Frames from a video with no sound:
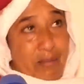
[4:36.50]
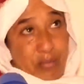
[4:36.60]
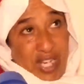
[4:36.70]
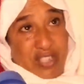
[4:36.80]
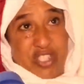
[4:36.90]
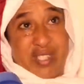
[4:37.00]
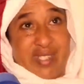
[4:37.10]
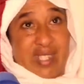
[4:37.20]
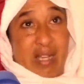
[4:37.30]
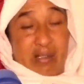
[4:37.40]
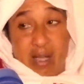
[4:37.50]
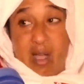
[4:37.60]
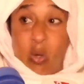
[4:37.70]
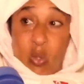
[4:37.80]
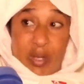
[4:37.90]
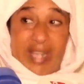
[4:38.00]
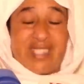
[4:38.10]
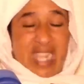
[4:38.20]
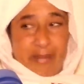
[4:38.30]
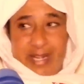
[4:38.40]
مشات جيت الساكا والاخرين
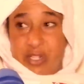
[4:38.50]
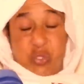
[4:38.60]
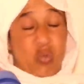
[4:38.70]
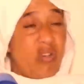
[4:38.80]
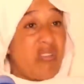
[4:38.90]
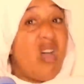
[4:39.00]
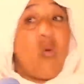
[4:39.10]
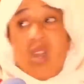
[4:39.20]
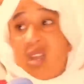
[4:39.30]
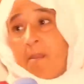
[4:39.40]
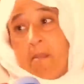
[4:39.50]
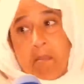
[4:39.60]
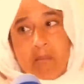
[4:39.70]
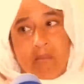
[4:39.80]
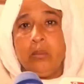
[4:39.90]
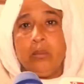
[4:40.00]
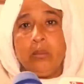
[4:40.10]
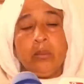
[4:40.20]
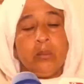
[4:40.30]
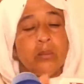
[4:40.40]
تابعين شكون الله اعلم
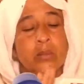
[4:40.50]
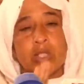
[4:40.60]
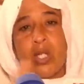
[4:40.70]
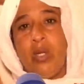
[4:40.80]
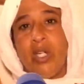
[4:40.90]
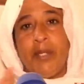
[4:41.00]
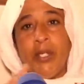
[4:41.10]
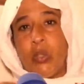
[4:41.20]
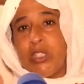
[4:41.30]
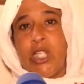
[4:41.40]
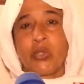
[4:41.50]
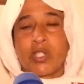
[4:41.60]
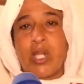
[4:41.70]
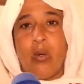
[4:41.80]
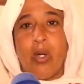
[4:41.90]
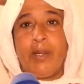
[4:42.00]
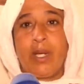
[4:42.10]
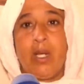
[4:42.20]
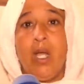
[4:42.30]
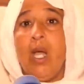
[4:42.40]
الله اعلم انا ولدي عنده
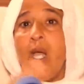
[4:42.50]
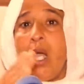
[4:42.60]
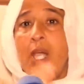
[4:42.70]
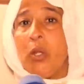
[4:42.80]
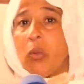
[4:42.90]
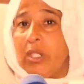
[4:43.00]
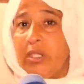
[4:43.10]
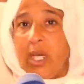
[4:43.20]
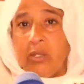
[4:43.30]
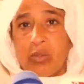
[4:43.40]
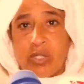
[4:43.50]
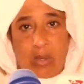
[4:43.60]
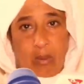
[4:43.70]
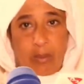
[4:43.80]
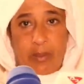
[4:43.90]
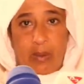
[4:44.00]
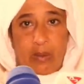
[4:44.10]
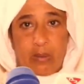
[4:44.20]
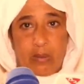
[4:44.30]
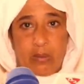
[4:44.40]
صوابق انا ولدي عنده صوابق
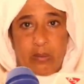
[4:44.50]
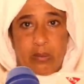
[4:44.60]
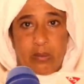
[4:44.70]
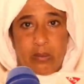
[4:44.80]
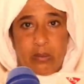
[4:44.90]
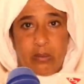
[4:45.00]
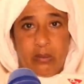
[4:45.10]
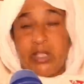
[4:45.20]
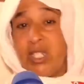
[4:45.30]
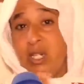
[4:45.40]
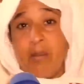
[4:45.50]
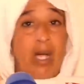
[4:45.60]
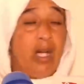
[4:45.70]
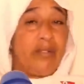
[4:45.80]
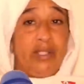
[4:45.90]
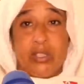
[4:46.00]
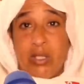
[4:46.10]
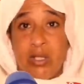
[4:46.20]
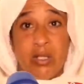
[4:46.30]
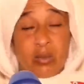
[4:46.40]
ولكن انا ما عارفاش
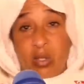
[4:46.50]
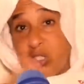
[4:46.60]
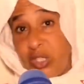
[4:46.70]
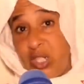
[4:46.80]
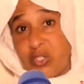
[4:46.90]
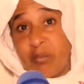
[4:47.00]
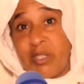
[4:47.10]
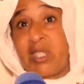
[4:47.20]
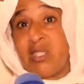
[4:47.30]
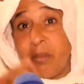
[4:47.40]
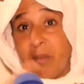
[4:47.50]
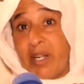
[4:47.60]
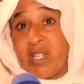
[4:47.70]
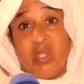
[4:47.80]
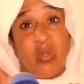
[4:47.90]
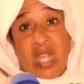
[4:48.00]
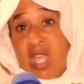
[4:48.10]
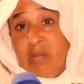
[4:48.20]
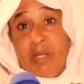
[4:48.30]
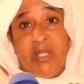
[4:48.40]
نقول لك شي حاجه نبدا نكذب من راسي والله
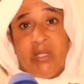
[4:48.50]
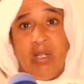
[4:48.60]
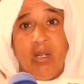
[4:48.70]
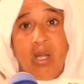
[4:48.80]
عالم عليا